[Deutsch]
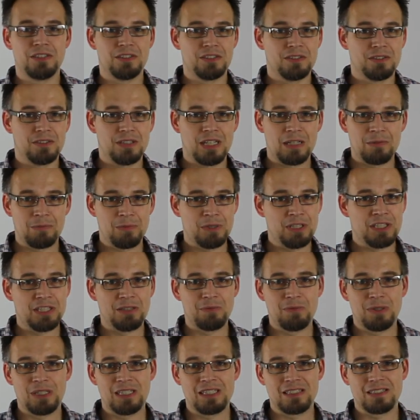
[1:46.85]
eine
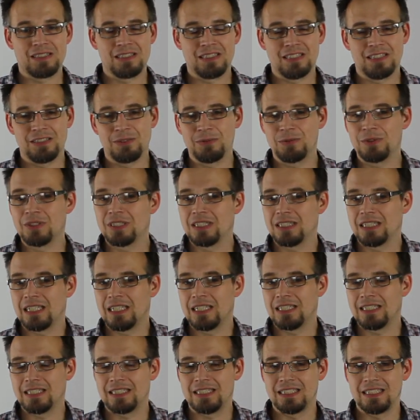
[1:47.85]
Milchmahlzeit oder einen
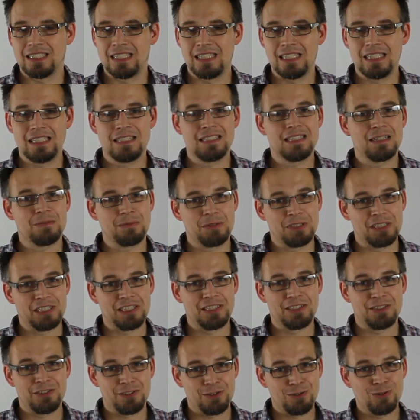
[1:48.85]
leichten Keks, aber
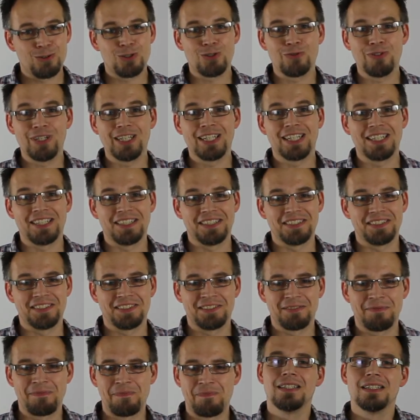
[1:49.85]
nicht
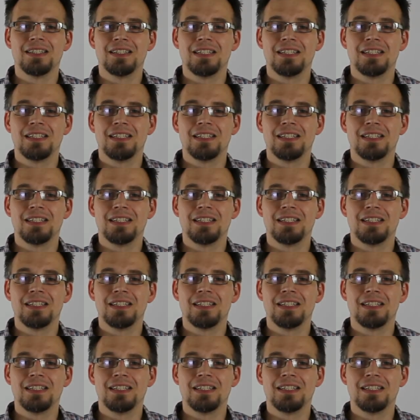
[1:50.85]
schwereres.